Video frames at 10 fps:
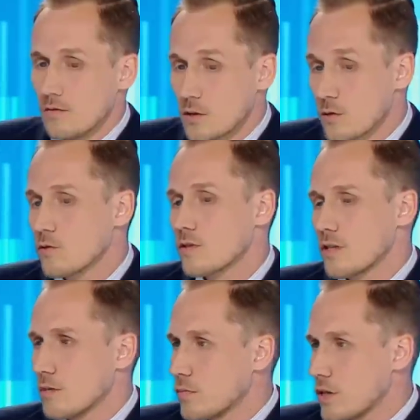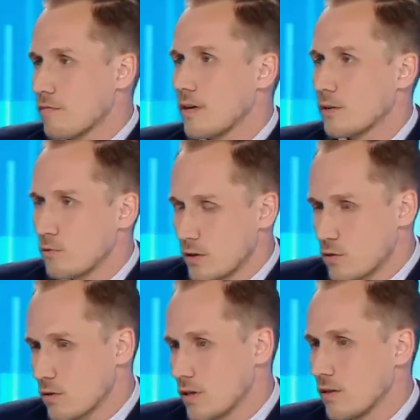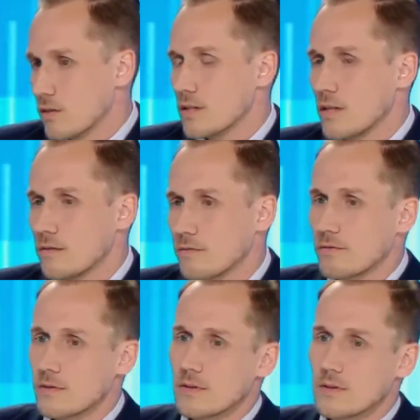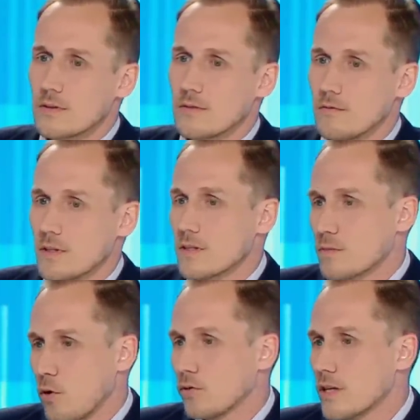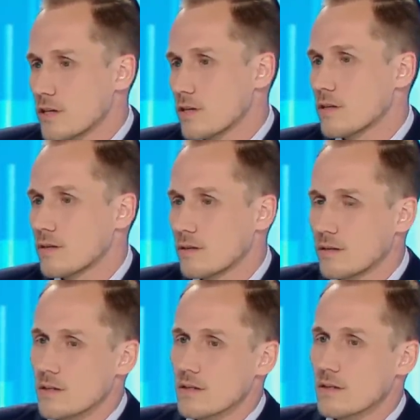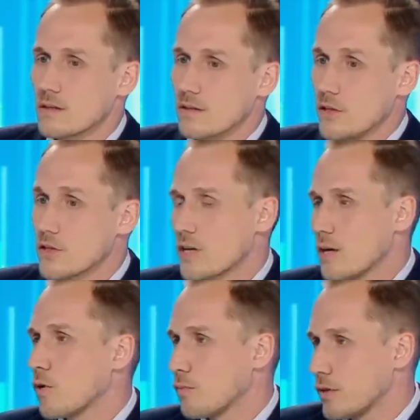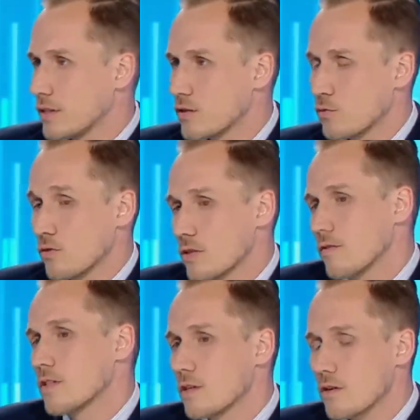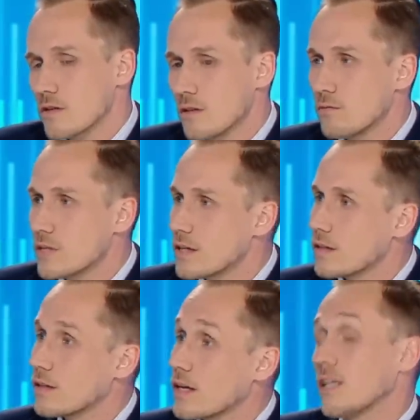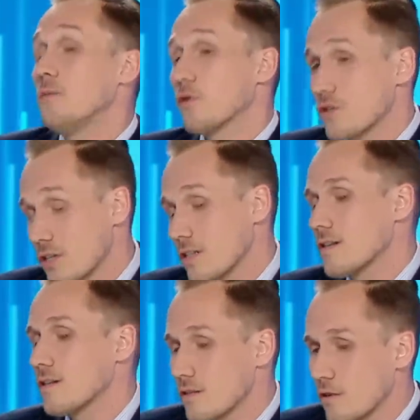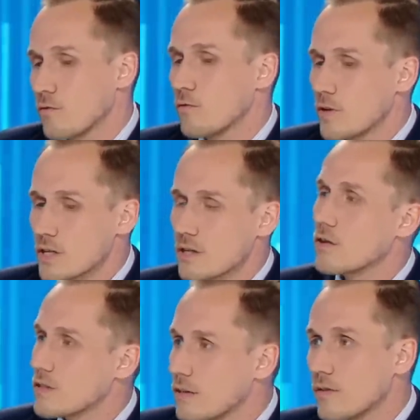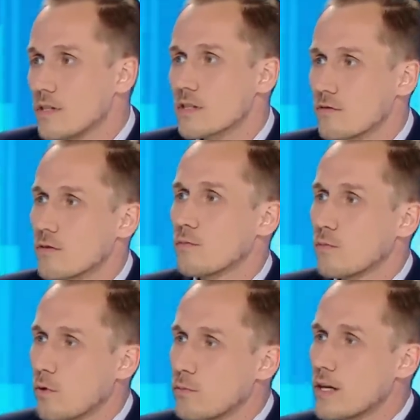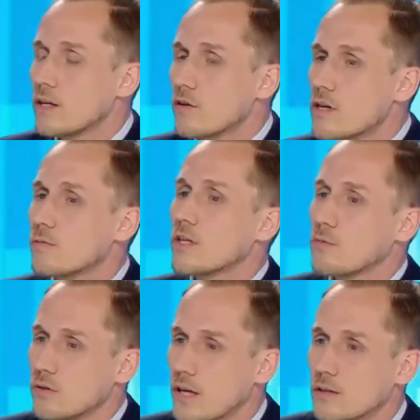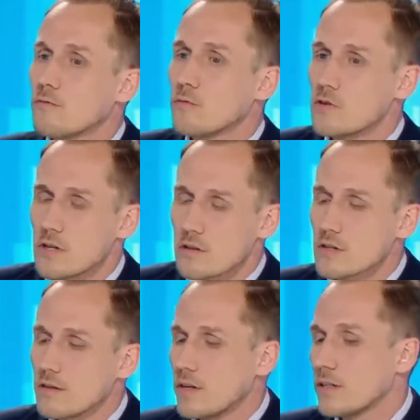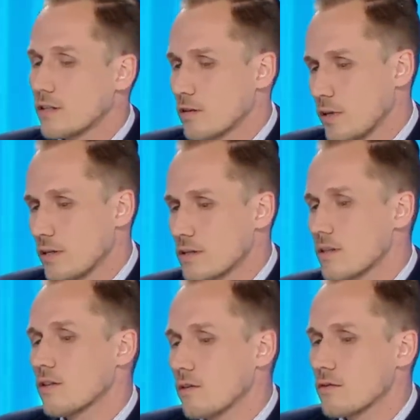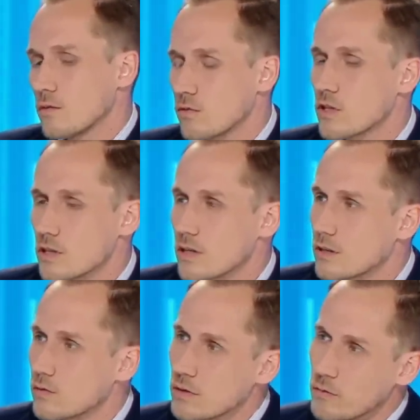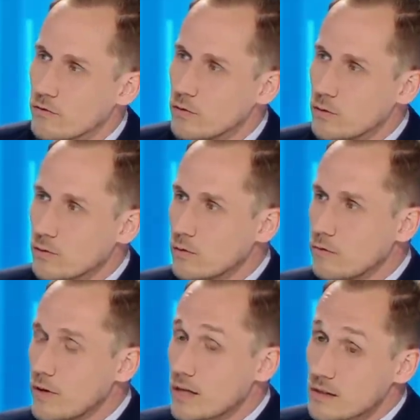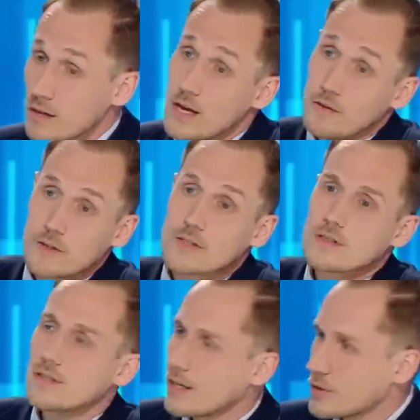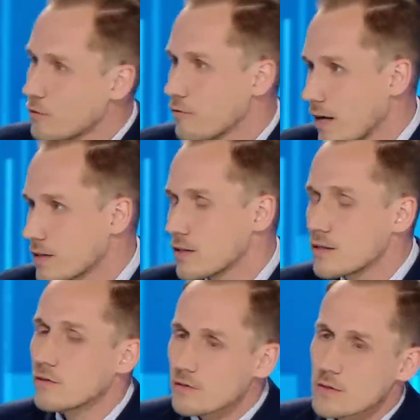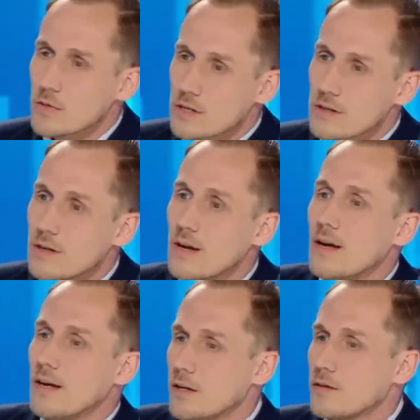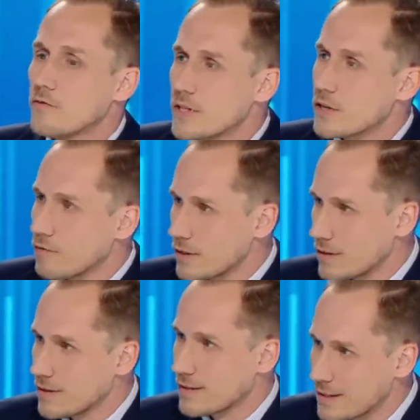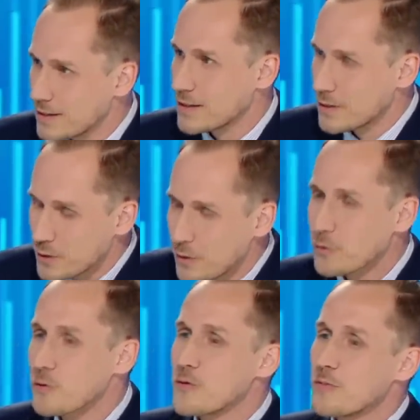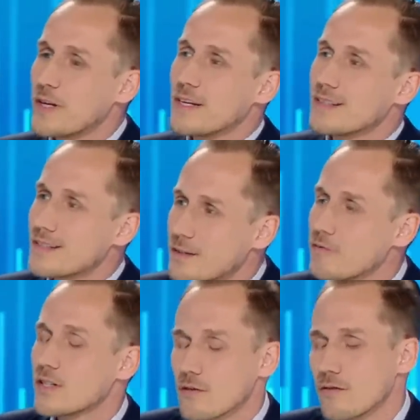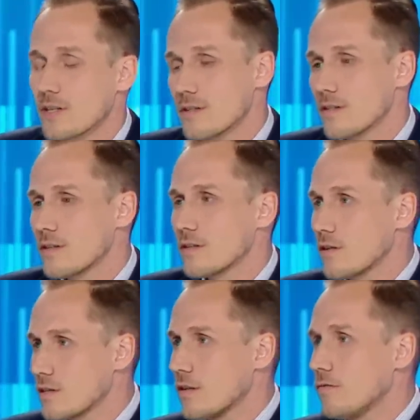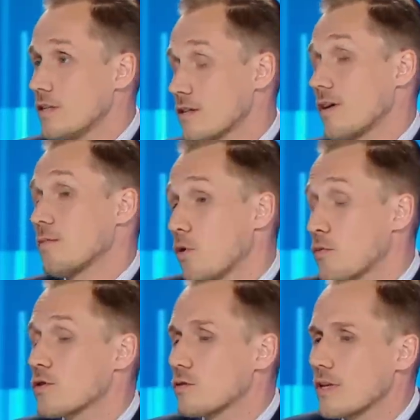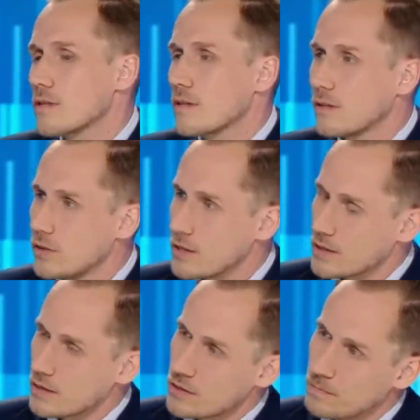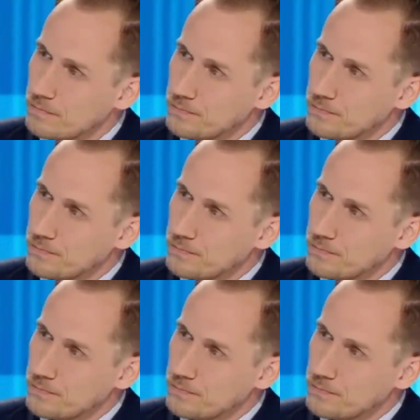w związku z czym przerwano łańcuchy dostaw, y, więc podaż jest niższa, popyt jest duży, więc rosną ceny, tak? I po trzecie znowu właśnie rozdawnictwo, pobieranie ogromnych podatków, później rozdawanie tych pieniędzy, to są trzy rzeczy, które powodują tą inflację. Więc jak z nią walczyć? No trzeba się y, wycofać z, do druku pieniędzy i wycofać z, z rozdawnictwa. Po prostu nas na to nie stać.